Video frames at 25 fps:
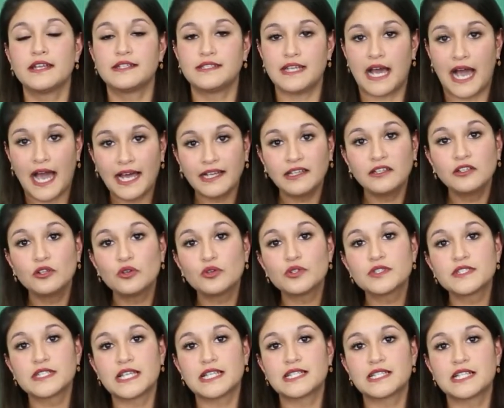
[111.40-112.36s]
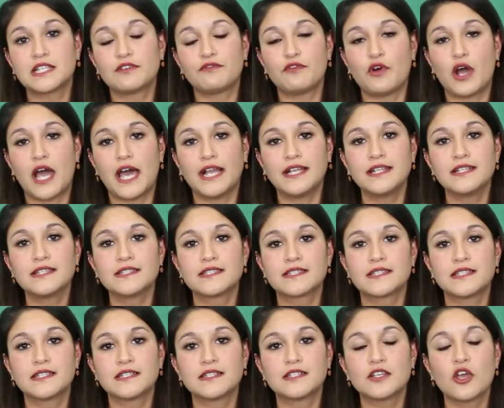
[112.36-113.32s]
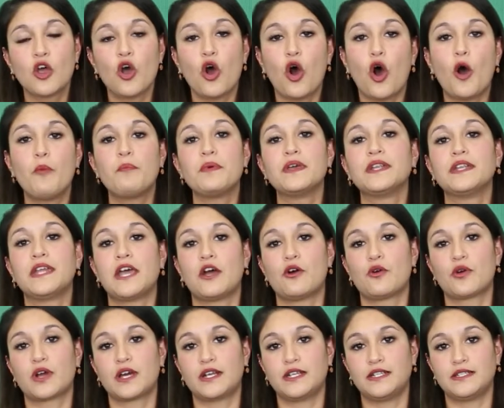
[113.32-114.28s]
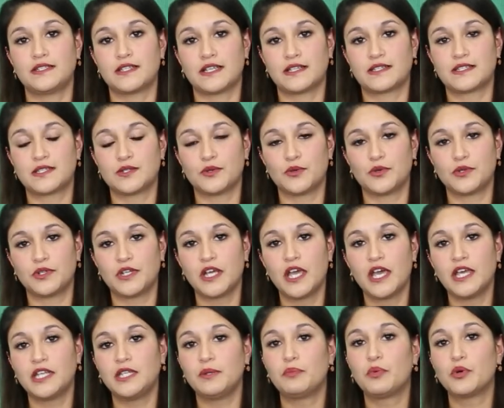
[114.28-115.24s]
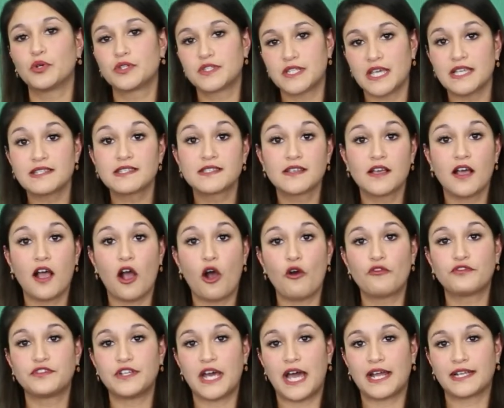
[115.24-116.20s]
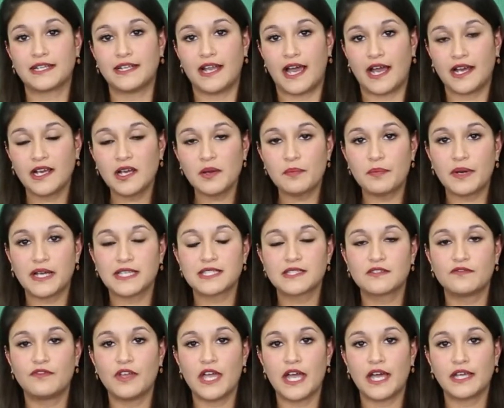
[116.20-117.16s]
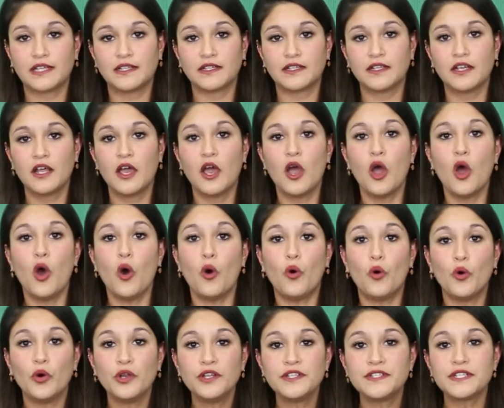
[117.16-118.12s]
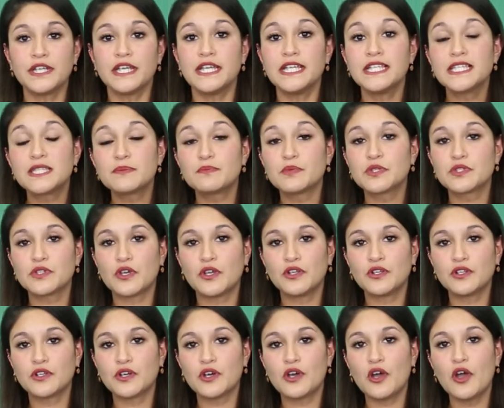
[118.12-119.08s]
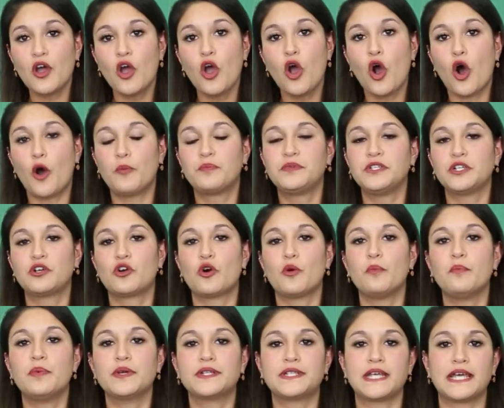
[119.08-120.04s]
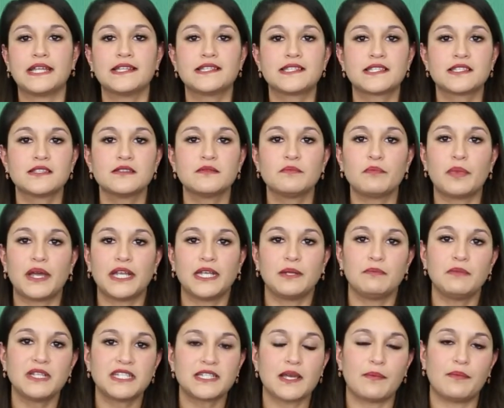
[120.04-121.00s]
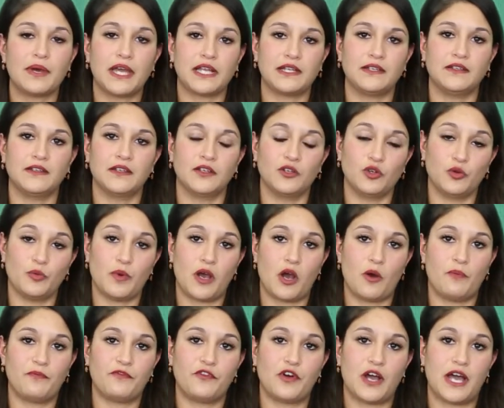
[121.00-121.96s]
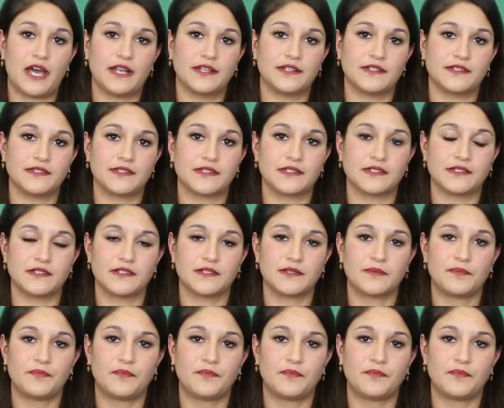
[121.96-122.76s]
Daten grundsätzlich vorhanden sind, ob in der Organisation die Prozesse auf Daten angepasst werden und insbesondere, ob die Kompetenzen bei den Mitarbeitenden überhaupt vorhanden sind.